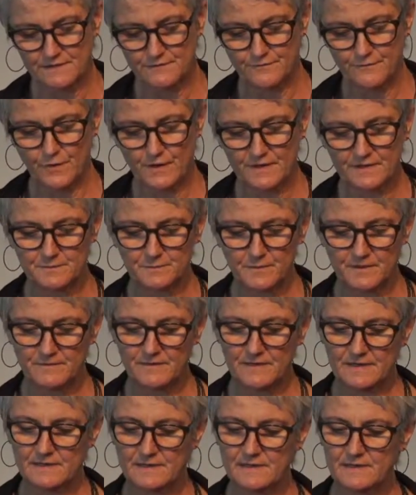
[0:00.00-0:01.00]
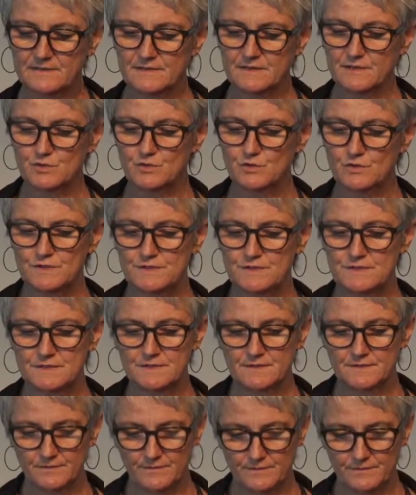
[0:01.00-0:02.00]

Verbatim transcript: gefördert, privilegiert, geschützt.